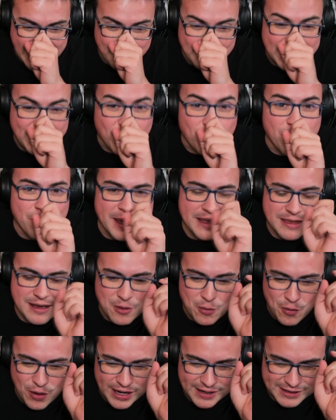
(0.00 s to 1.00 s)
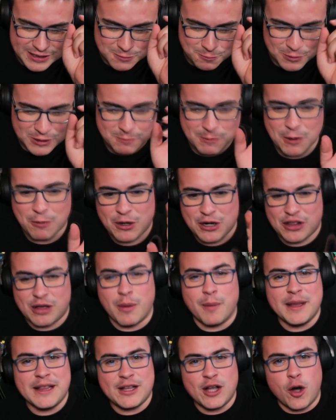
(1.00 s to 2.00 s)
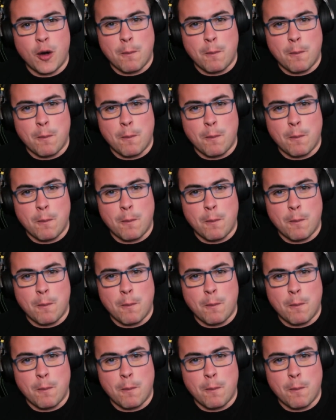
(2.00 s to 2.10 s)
ver cómo me hacen jugar después. Pero bueno, de momento,